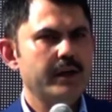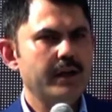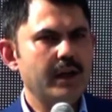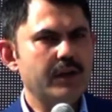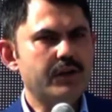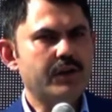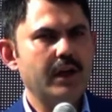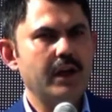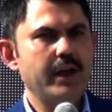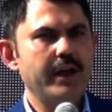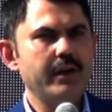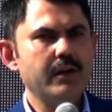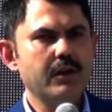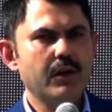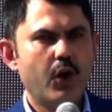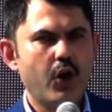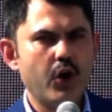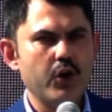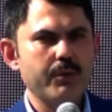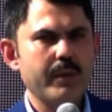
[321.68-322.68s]
yeşilin
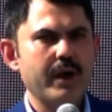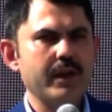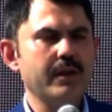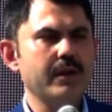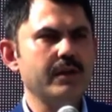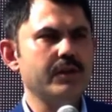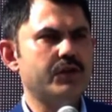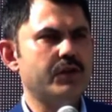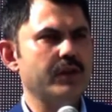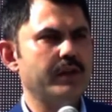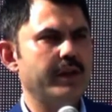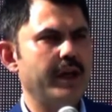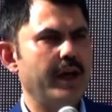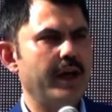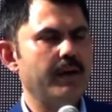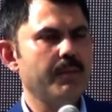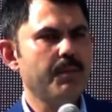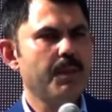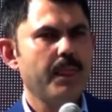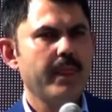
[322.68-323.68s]
ormanın
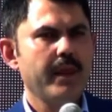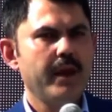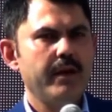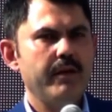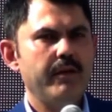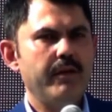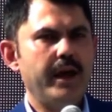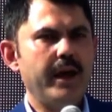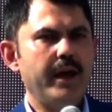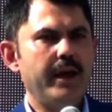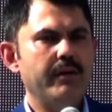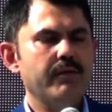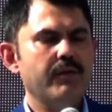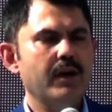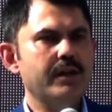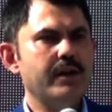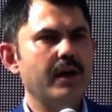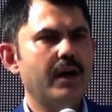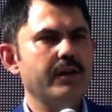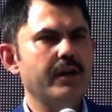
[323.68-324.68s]
içinde ve
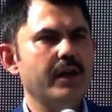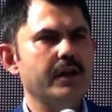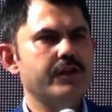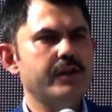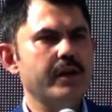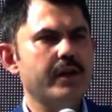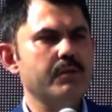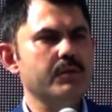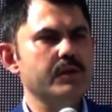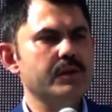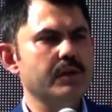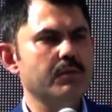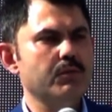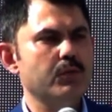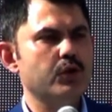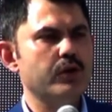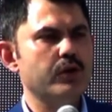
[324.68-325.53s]
vatandaşlarımızın